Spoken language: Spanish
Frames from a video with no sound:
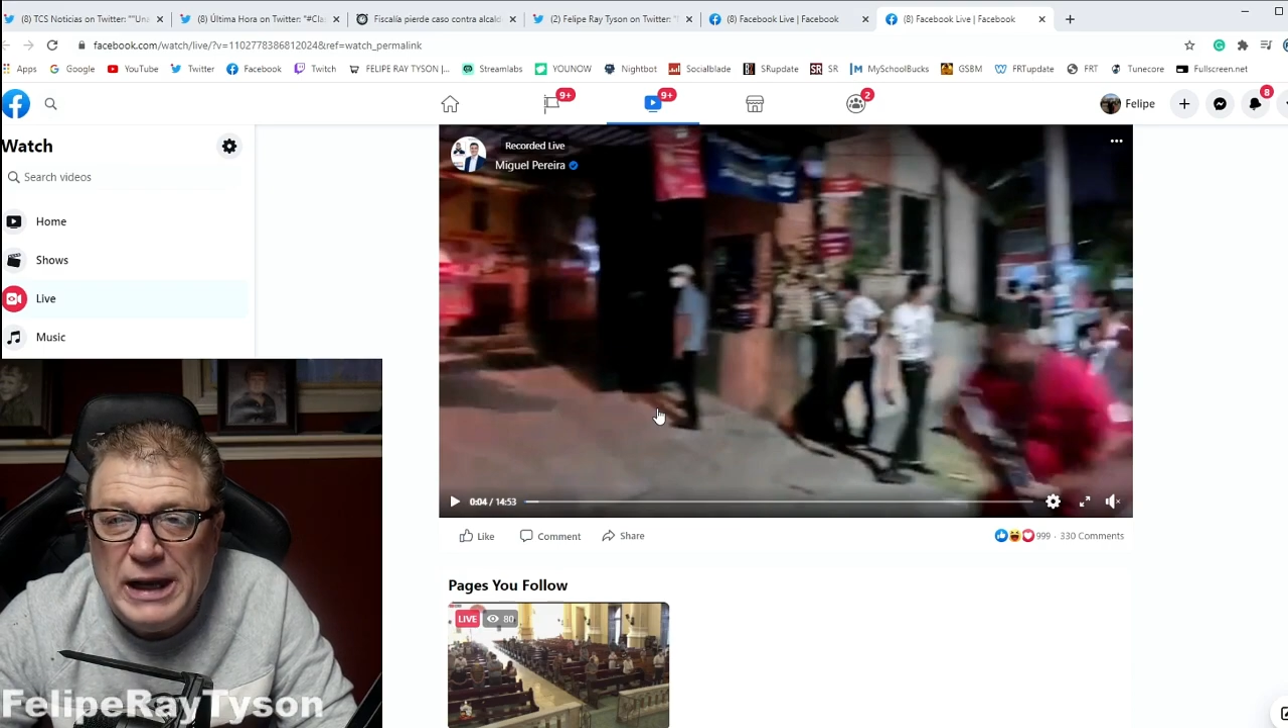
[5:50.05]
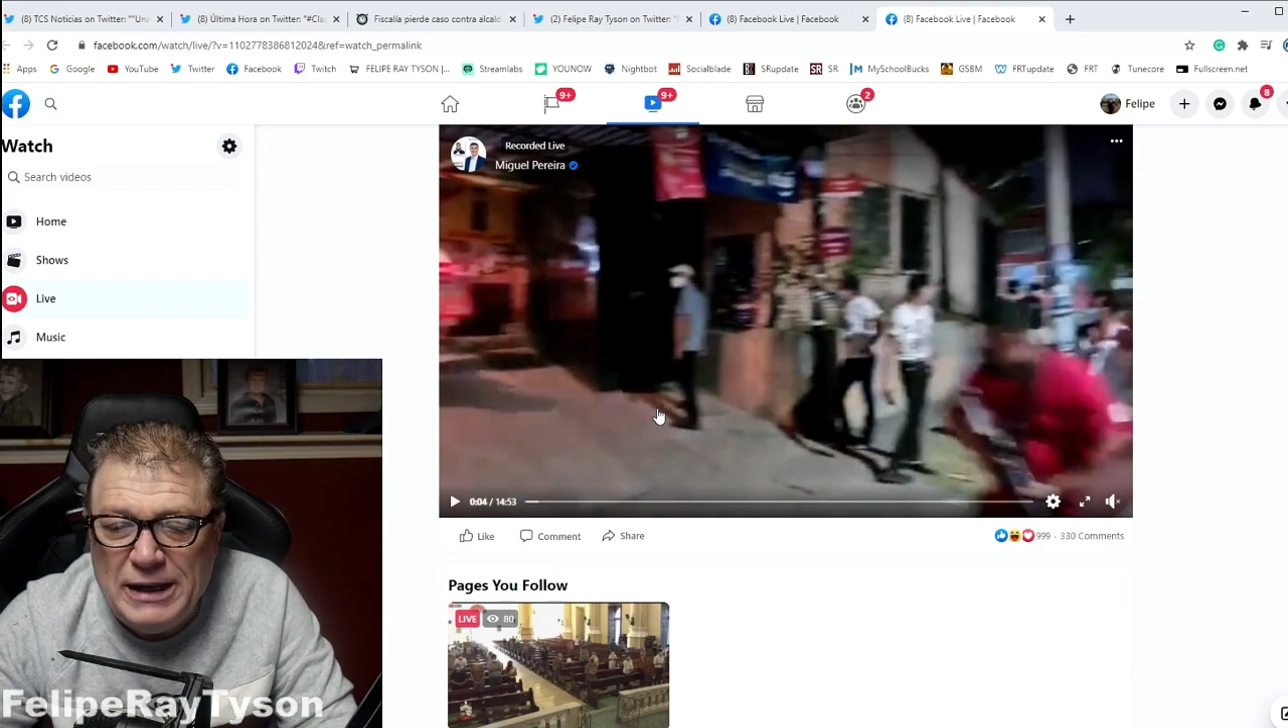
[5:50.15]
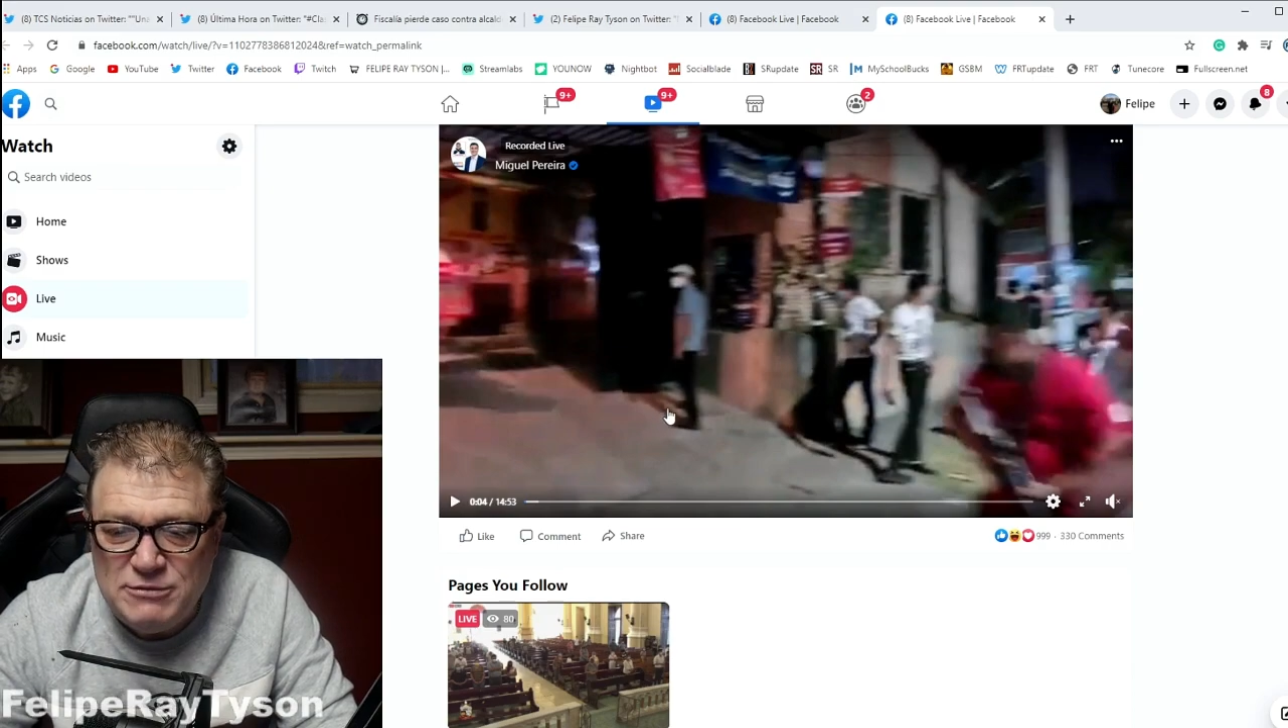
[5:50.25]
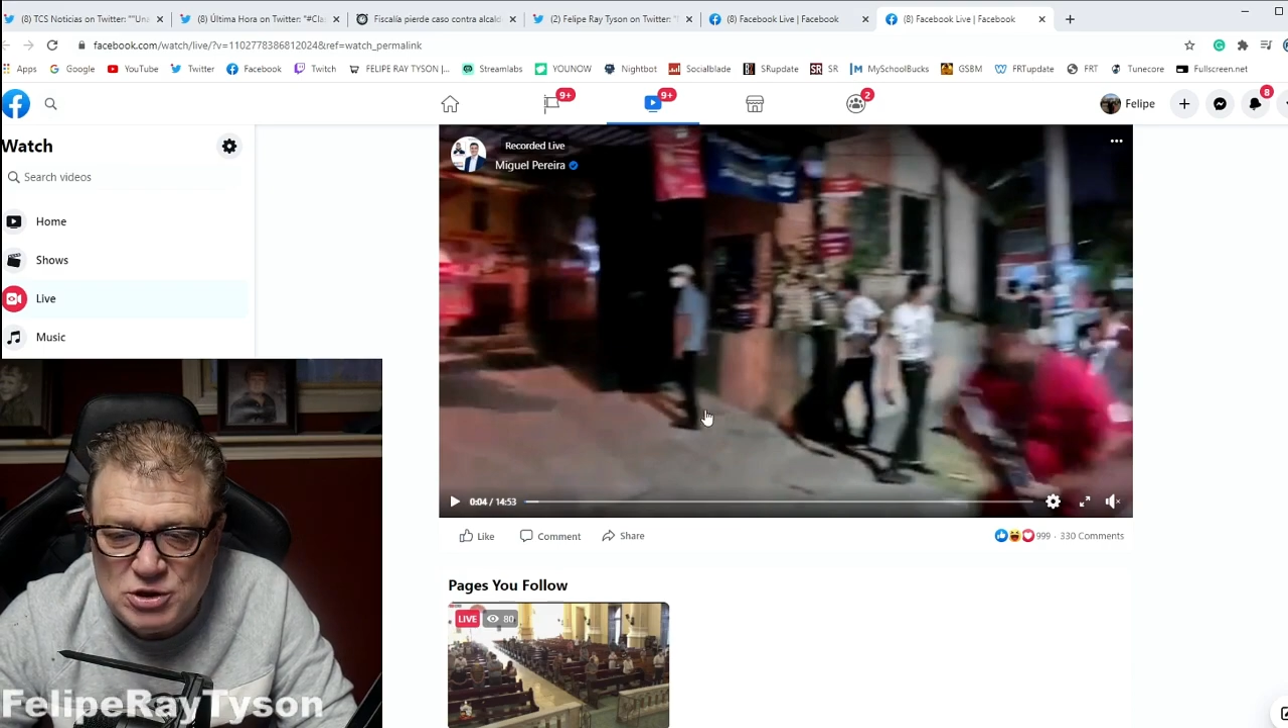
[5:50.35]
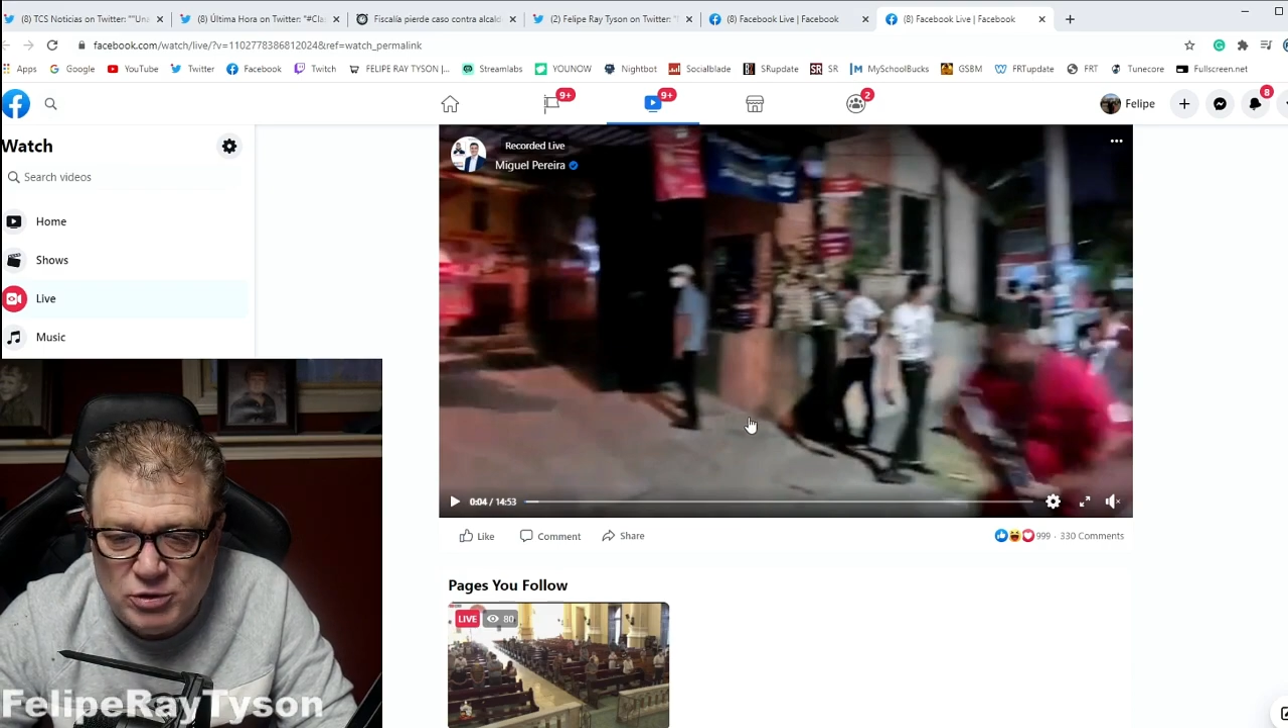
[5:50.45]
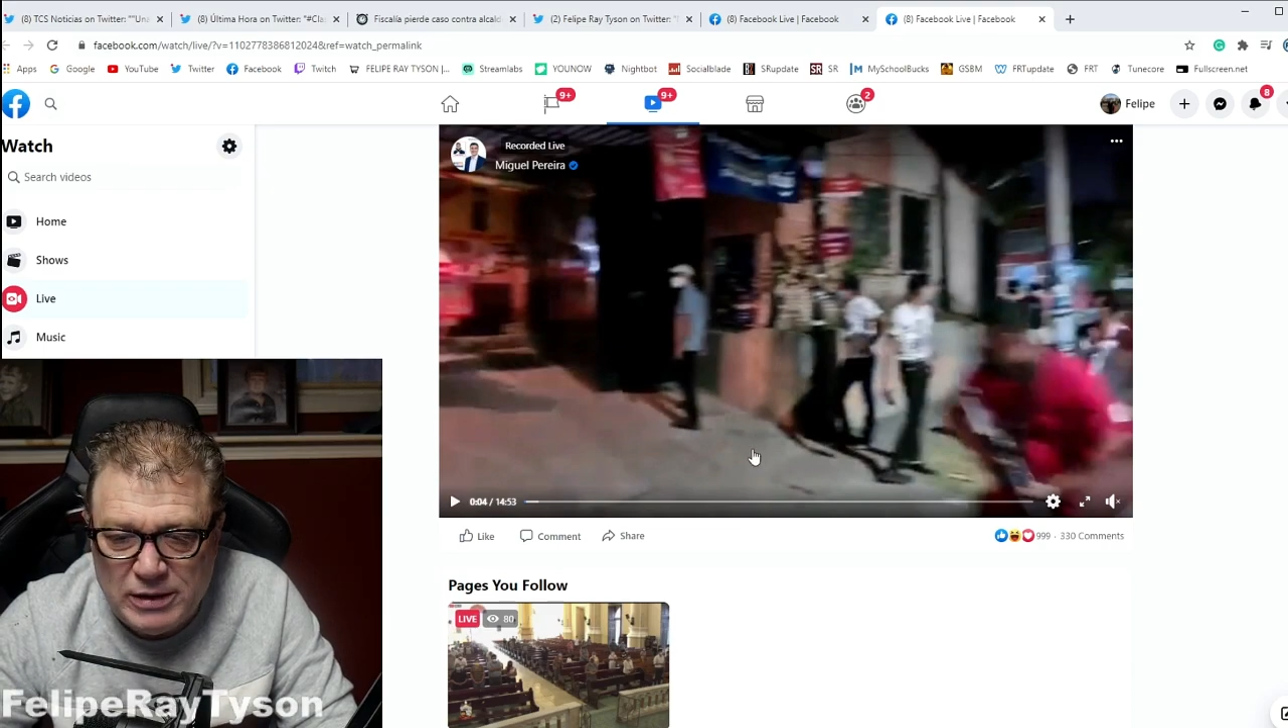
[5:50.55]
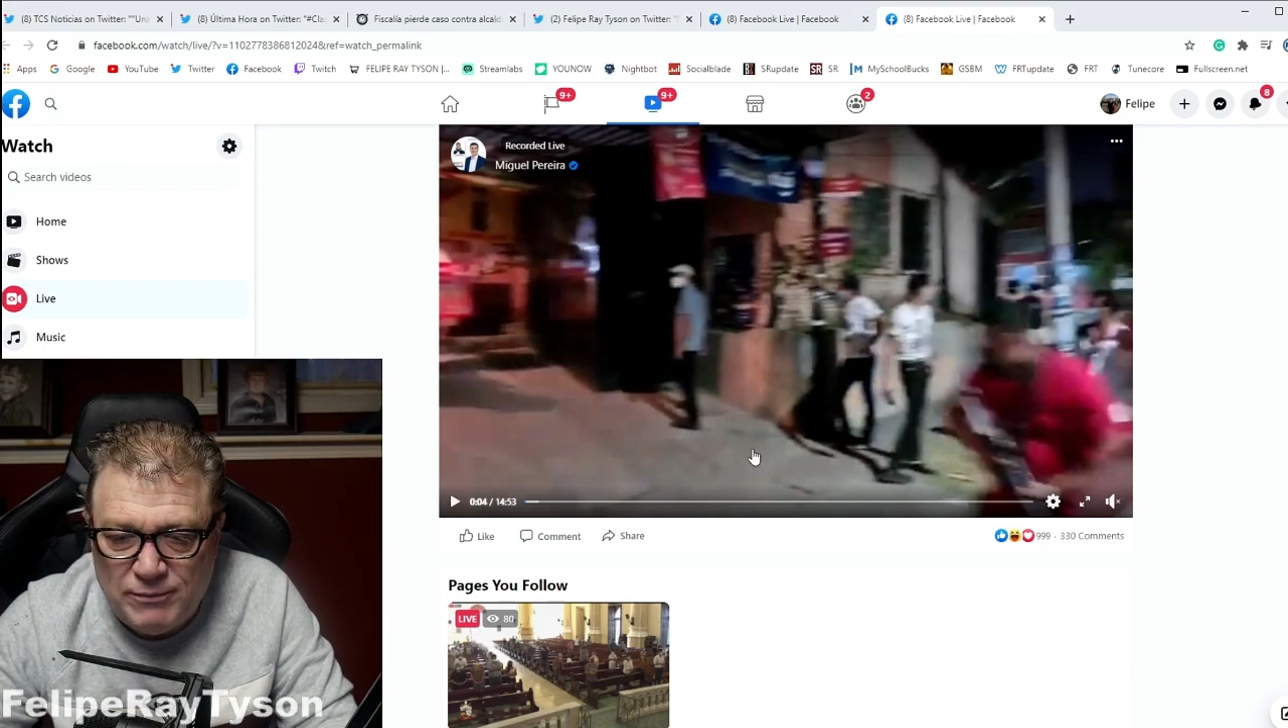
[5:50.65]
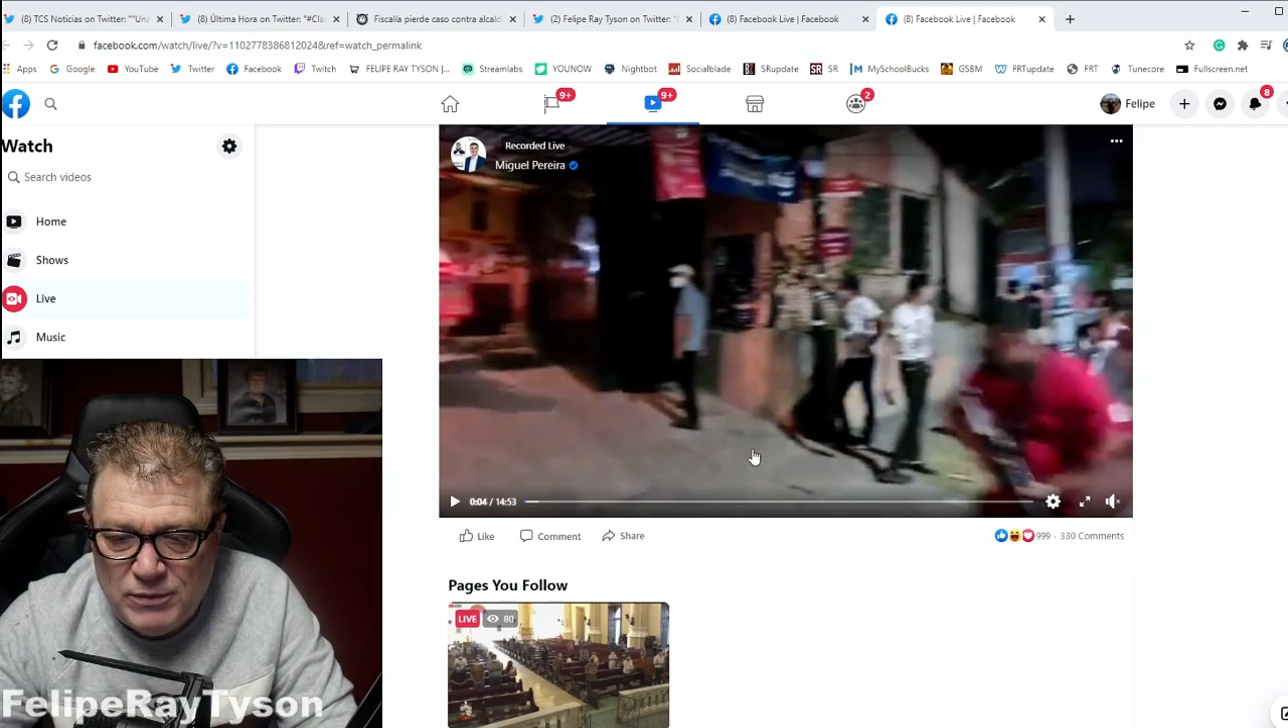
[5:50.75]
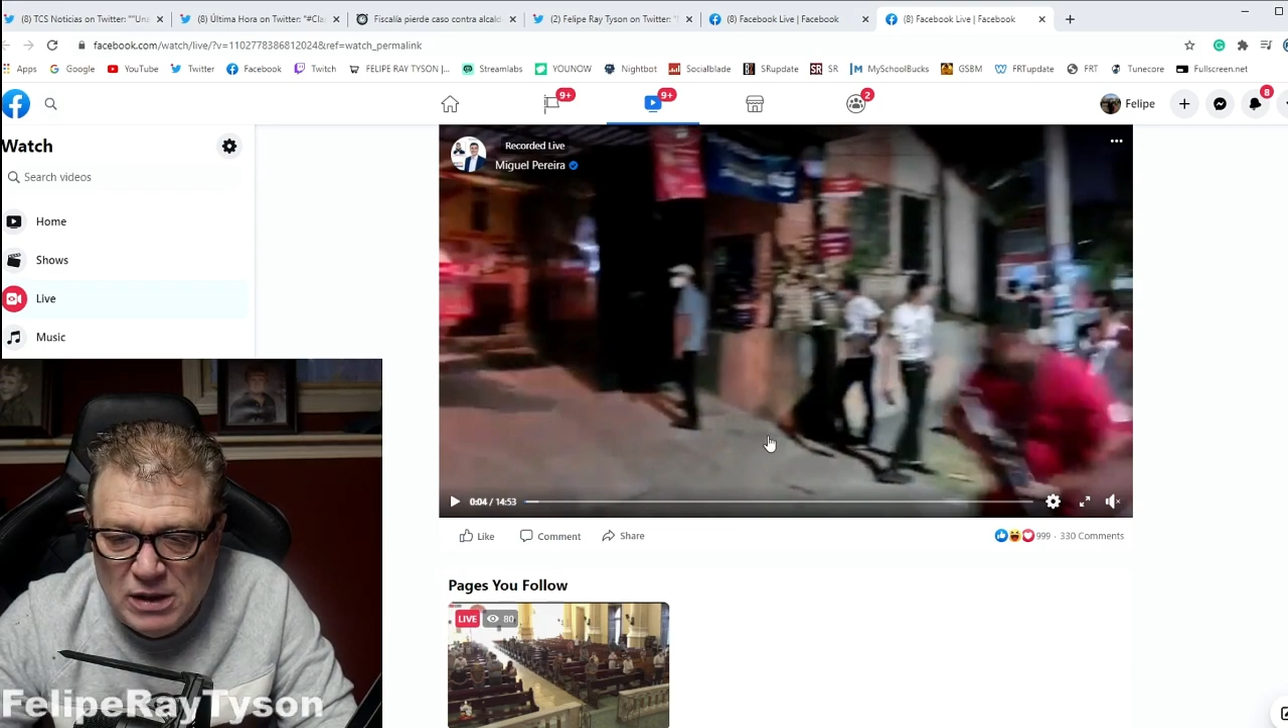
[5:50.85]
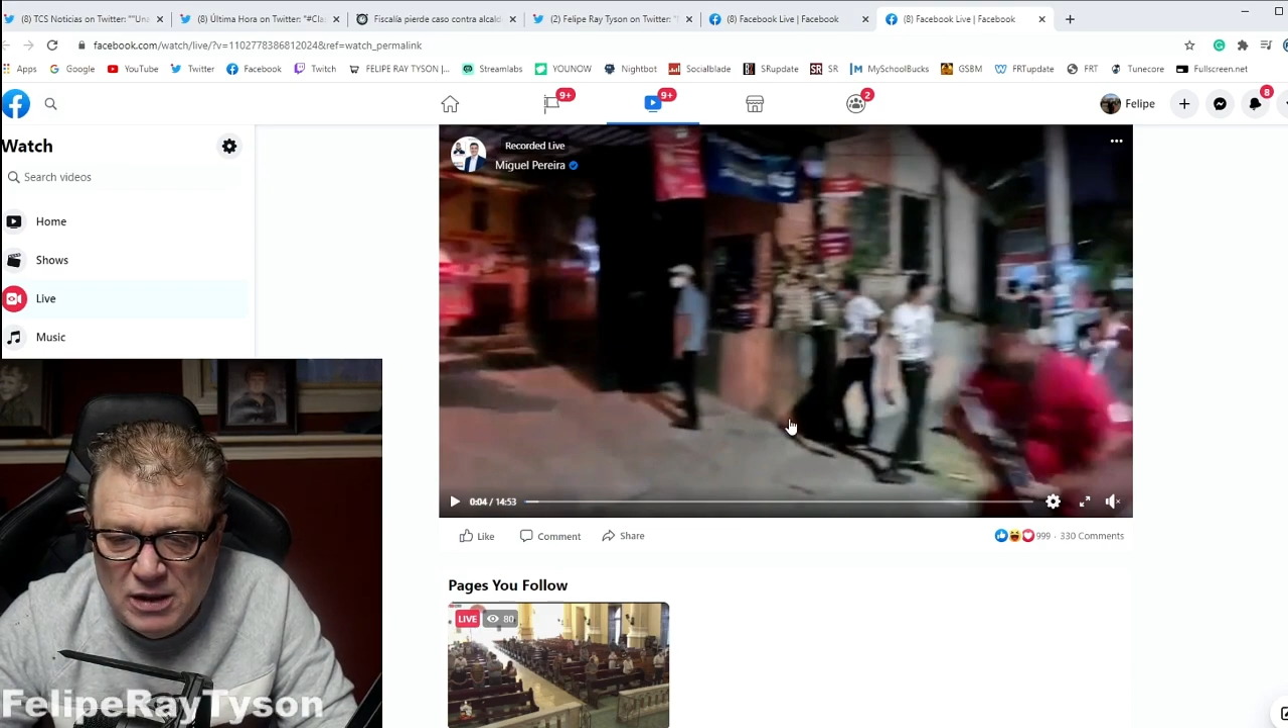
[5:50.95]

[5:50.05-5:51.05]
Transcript: live stream.